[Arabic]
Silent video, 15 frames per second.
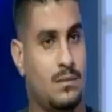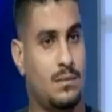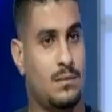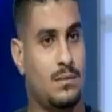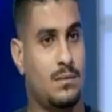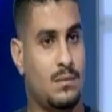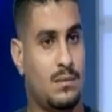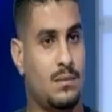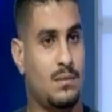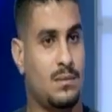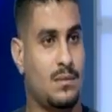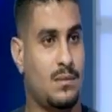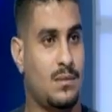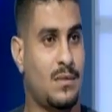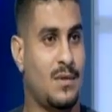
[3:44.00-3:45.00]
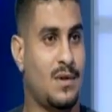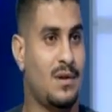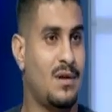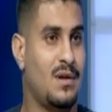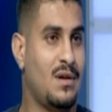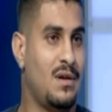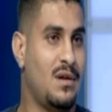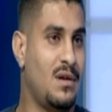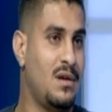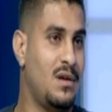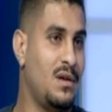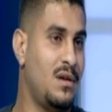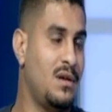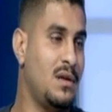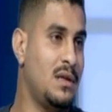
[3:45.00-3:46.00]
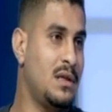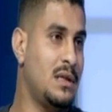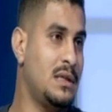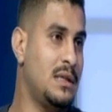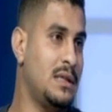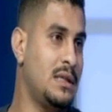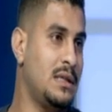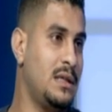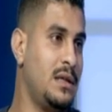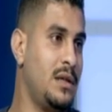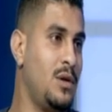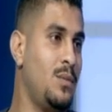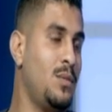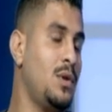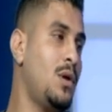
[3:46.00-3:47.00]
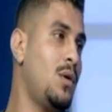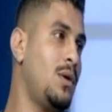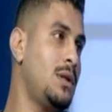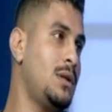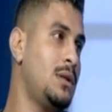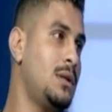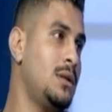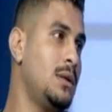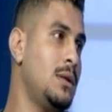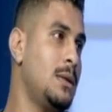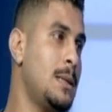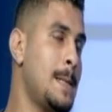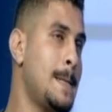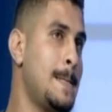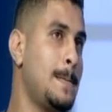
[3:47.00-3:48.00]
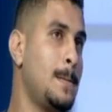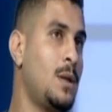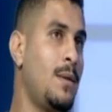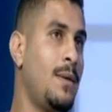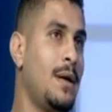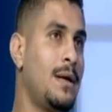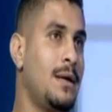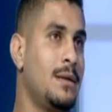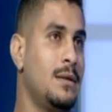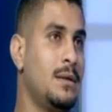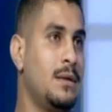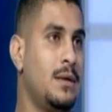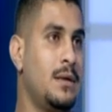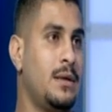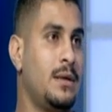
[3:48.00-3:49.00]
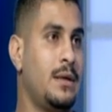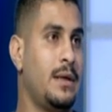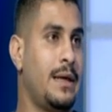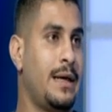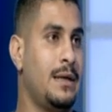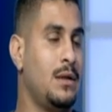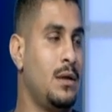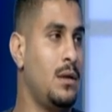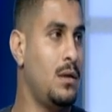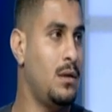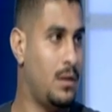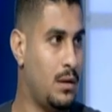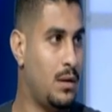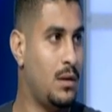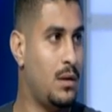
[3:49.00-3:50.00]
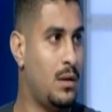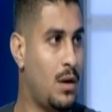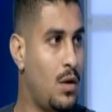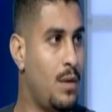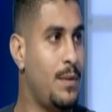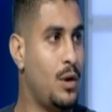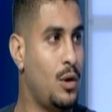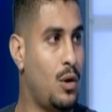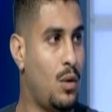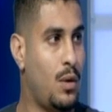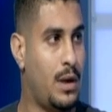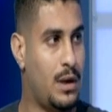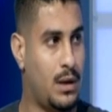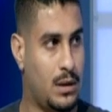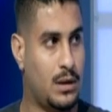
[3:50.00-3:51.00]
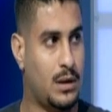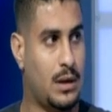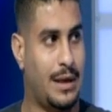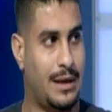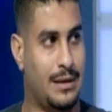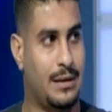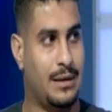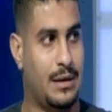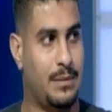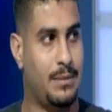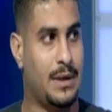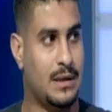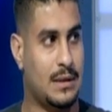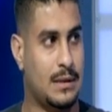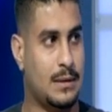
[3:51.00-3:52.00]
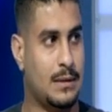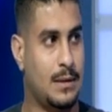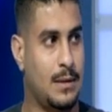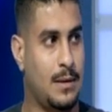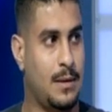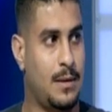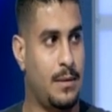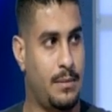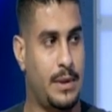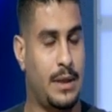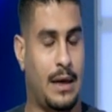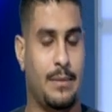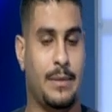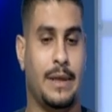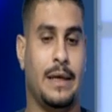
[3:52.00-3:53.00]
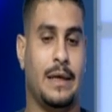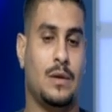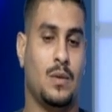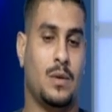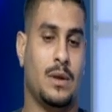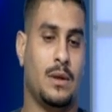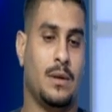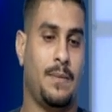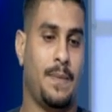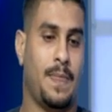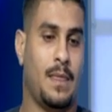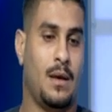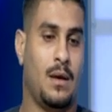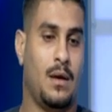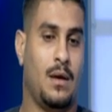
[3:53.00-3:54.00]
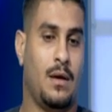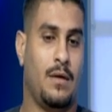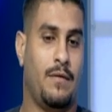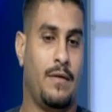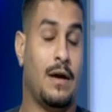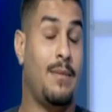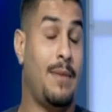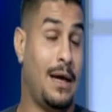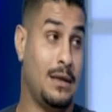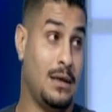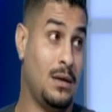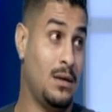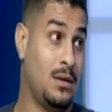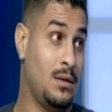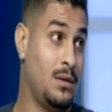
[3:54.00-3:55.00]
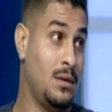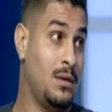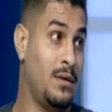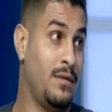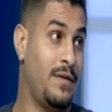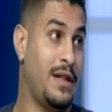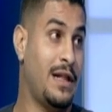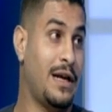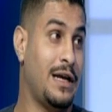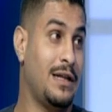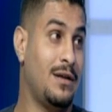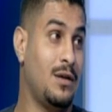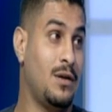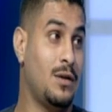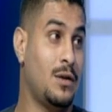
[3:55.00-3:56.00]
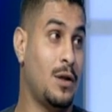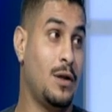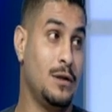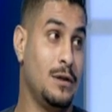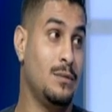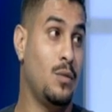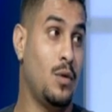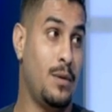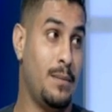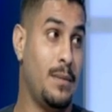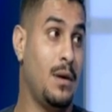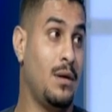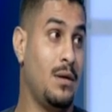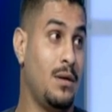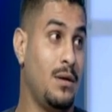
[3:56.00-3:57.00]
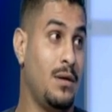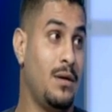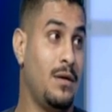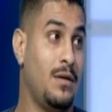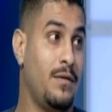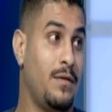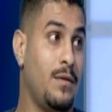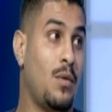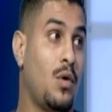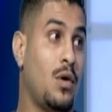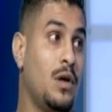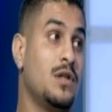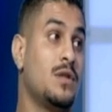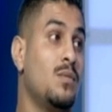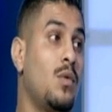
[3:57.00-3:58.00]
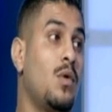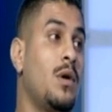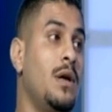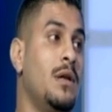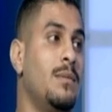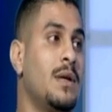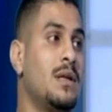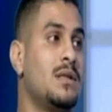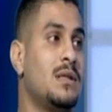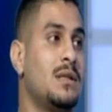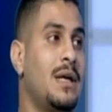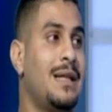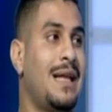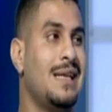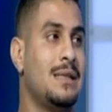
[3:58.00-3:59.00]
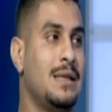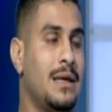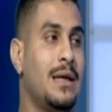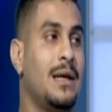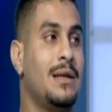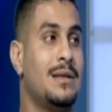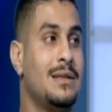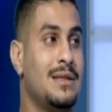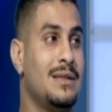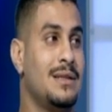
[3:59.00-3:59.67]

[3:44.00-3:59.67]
اتفضل آه اليوم دوت آه طبعا كان آه خد اوامر اللي هو هنطلع البرس آه. آه. من العمليات وكده فجمعنا فقال لك انا طالعين مهمه في موقع اسمه موقع البرس انا عايز رجالتي